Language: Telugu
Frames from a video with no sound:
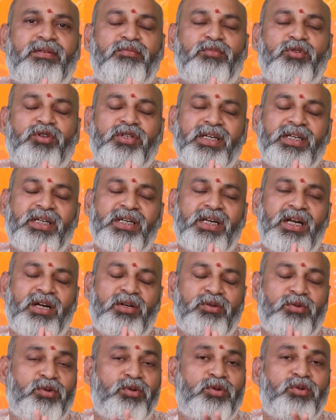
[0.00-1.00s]
ముఖ్యంగా
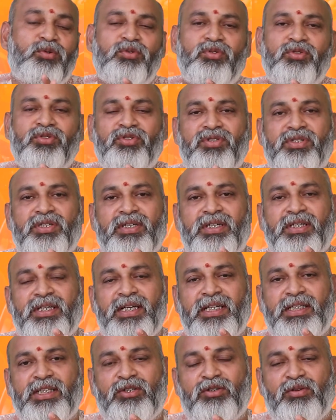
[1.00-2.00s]
గురువు నుంచి
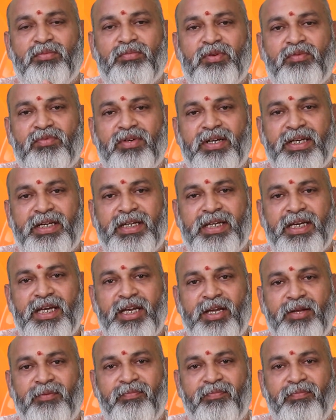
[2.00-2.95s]
వచ్చినట్లయితే కుంభం వారికి